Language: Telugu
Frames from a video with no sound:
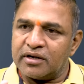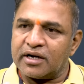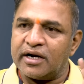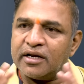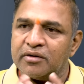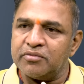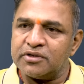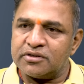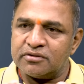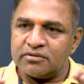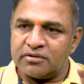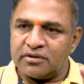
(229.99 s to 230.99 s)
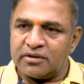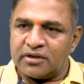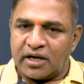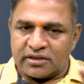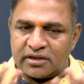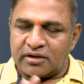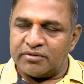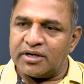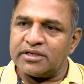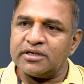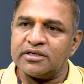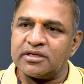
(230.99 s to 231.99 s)
కడిగిన ముచ్చు అసలు
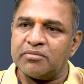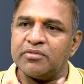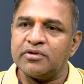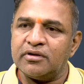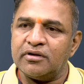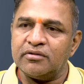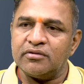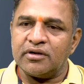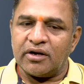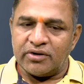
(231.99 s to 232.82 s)
అవినాష్ రెడ్డి సంబంధం లేదు